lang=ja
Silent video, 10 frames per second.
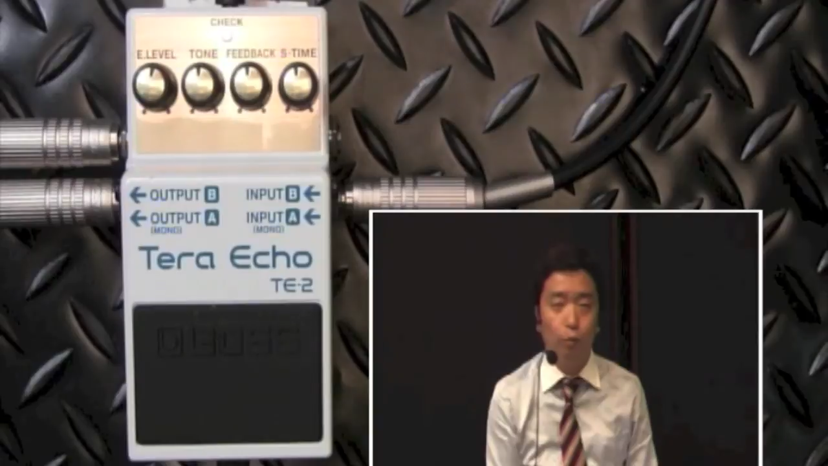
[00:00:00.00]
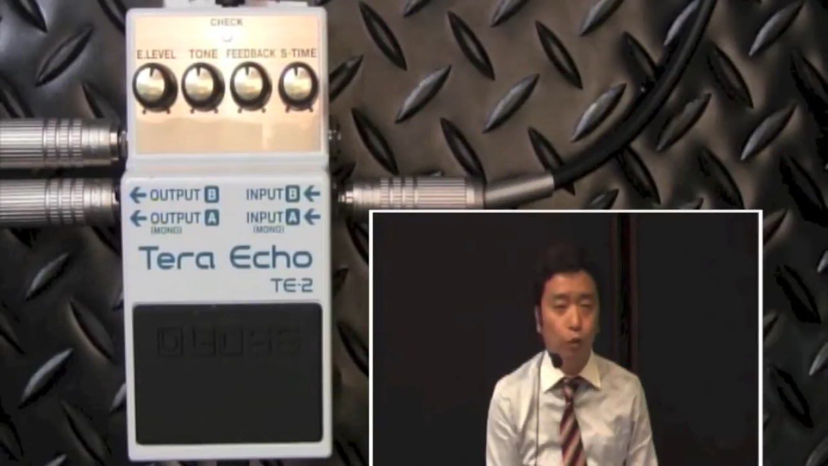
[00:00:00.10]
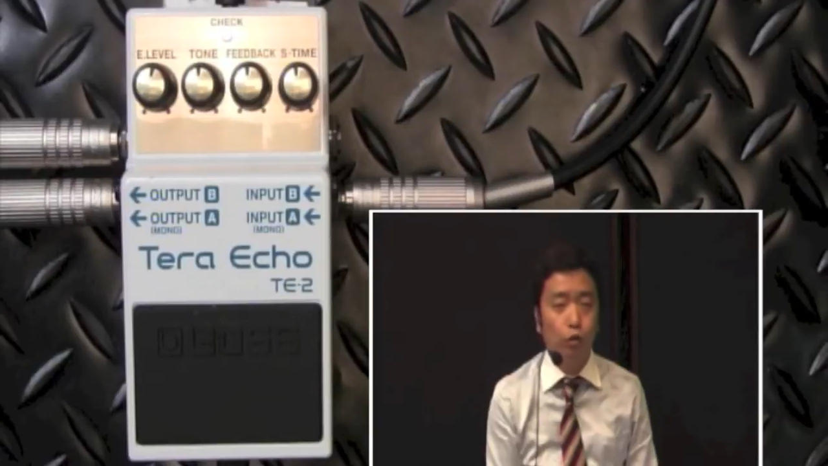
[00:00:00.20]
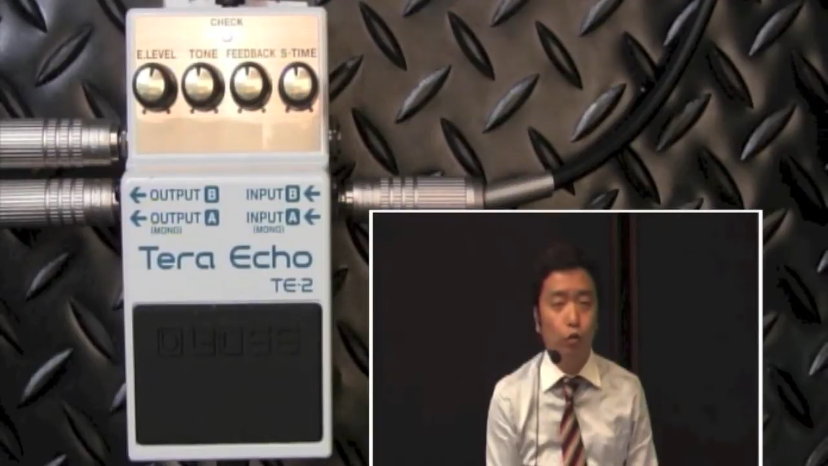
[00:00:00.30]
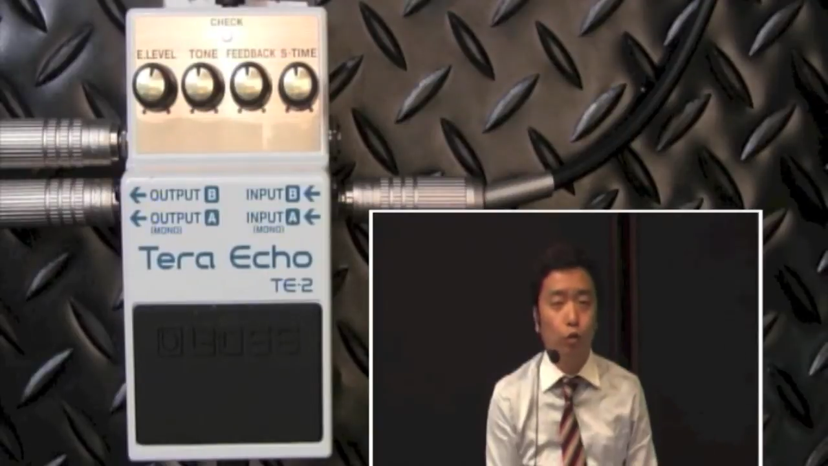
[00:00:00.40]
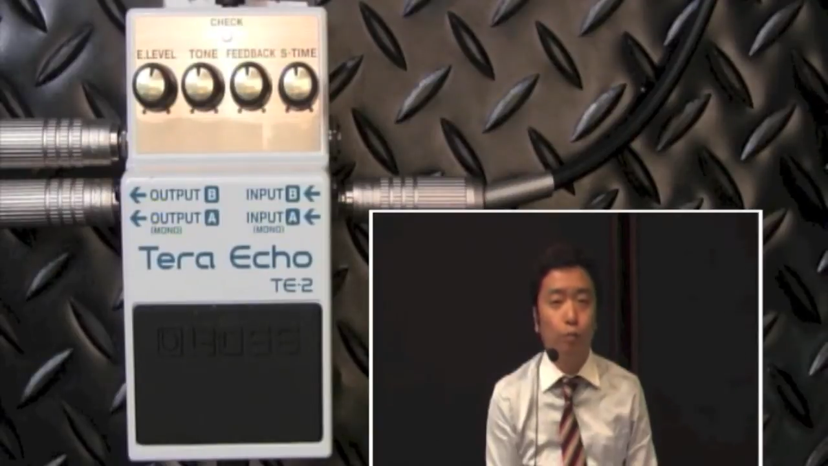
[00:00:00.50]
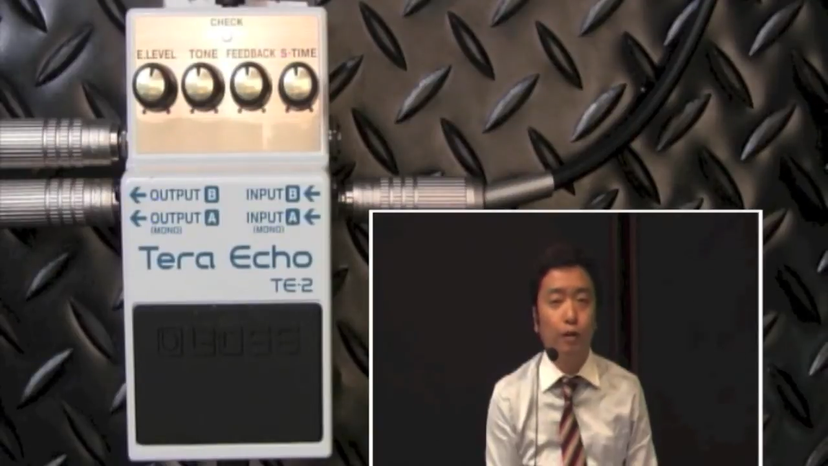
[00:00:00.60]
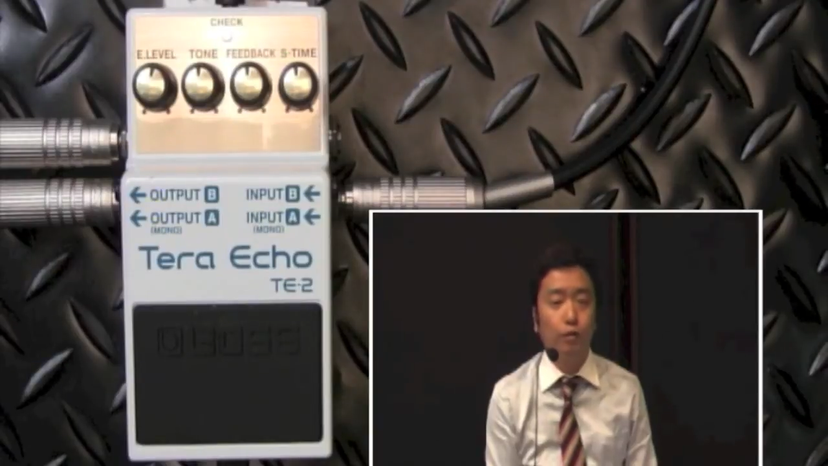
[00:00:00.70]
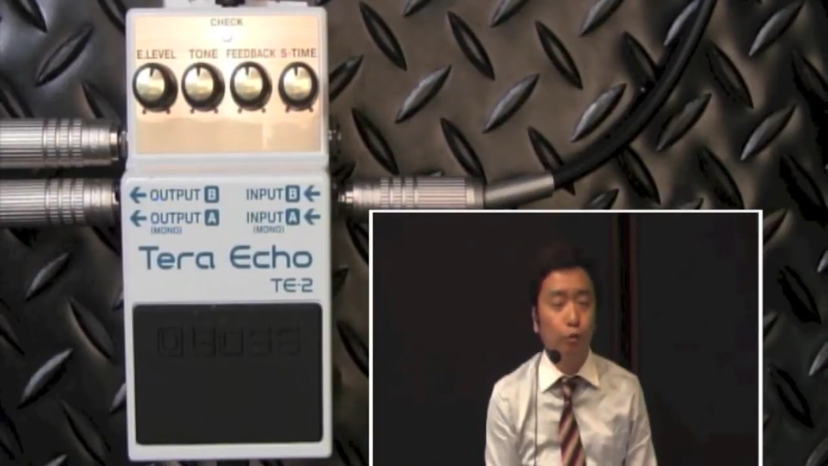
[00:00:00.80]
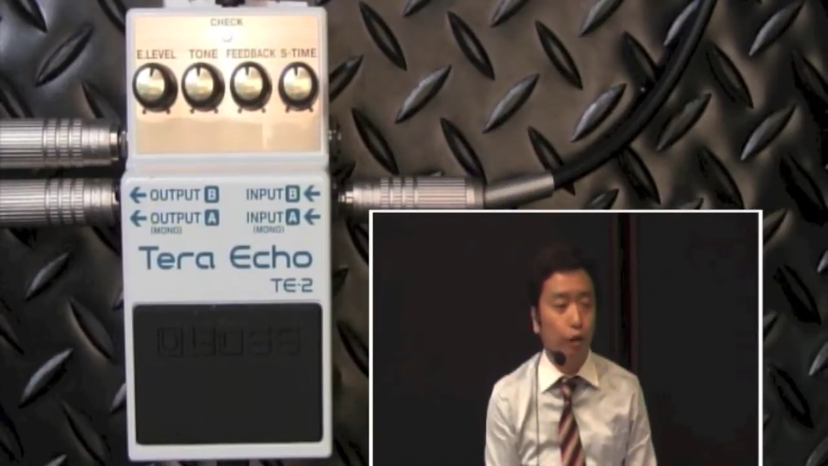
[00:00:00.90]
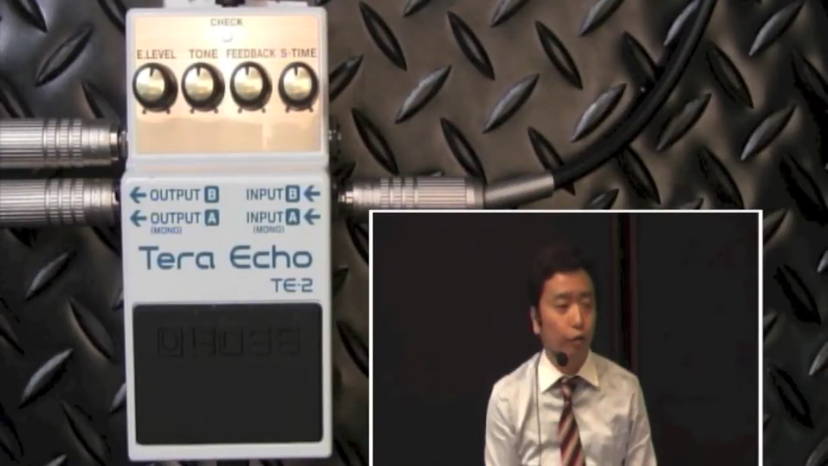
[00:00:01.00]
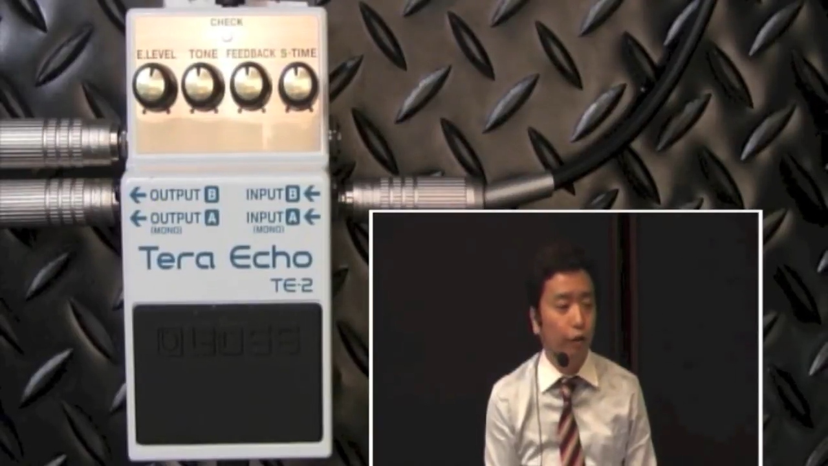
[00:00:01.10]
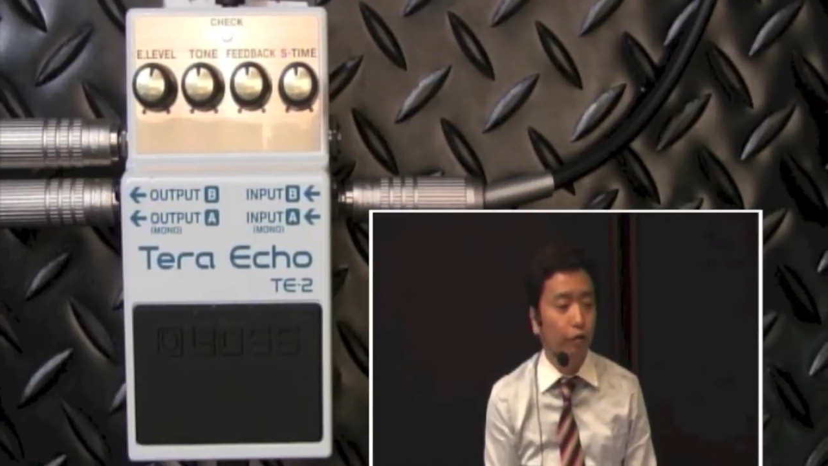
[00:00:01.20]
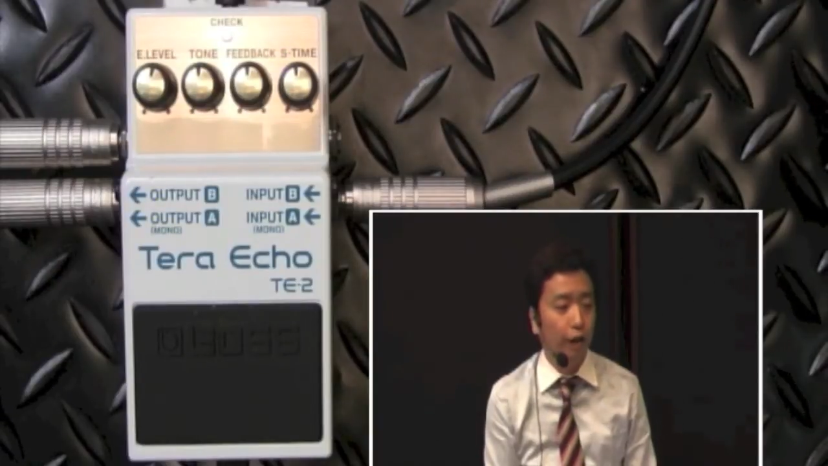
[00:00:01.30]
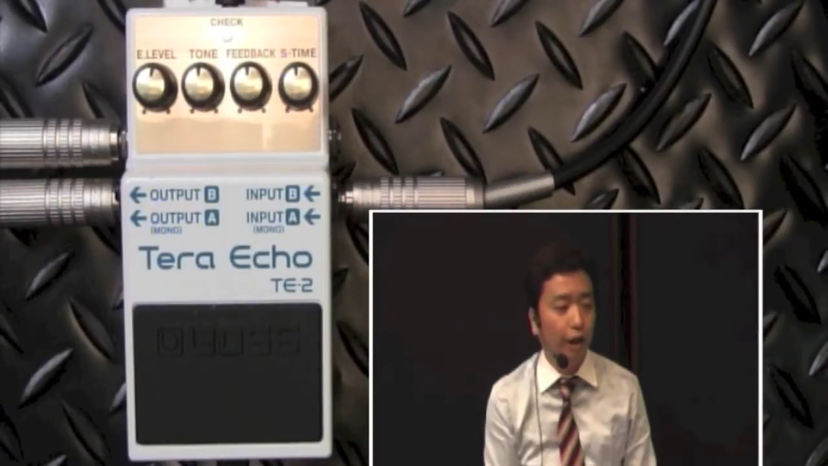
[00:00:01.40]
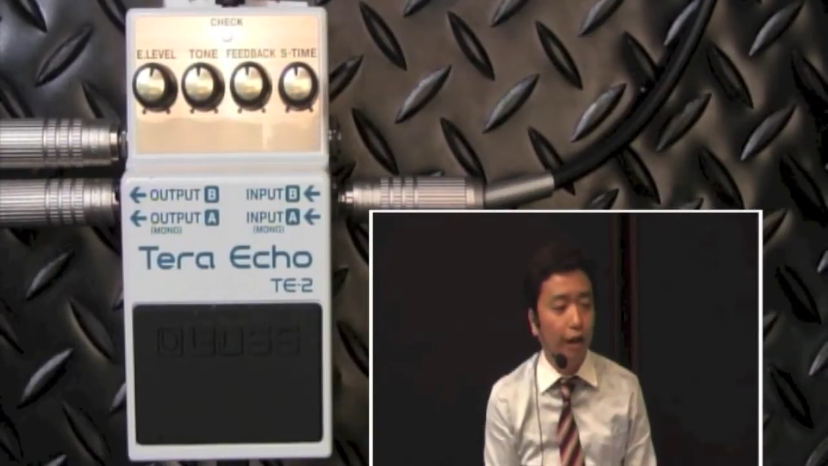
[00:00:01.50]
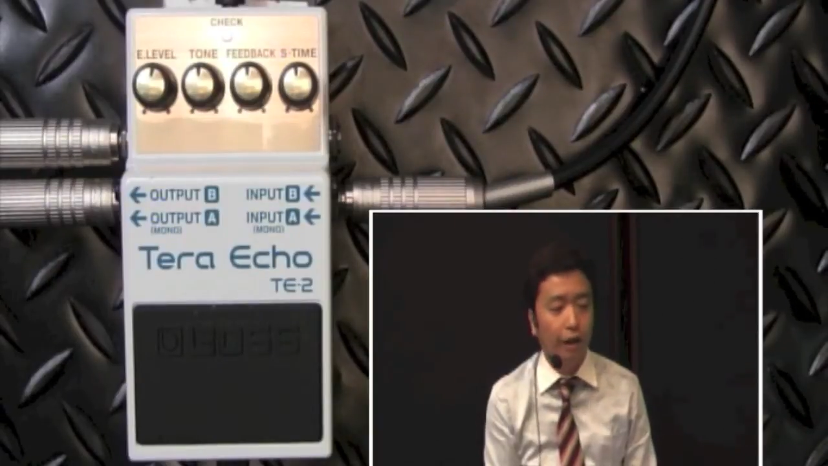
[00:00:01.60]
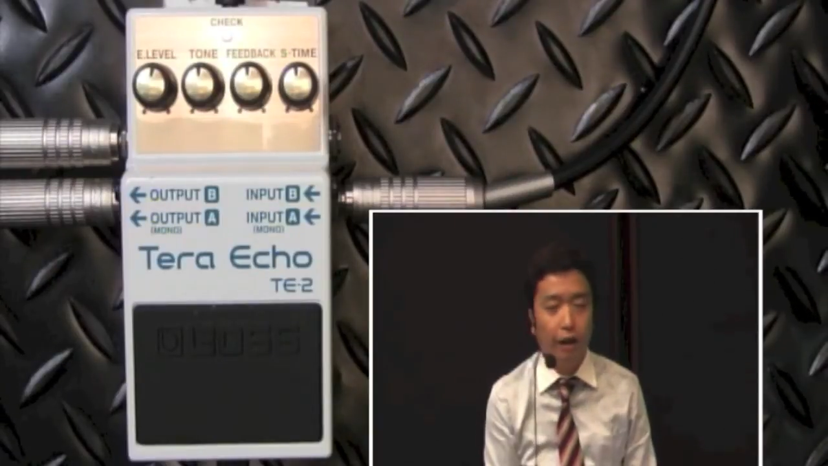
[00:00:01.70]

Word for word: ボスコンパクトエフェクター、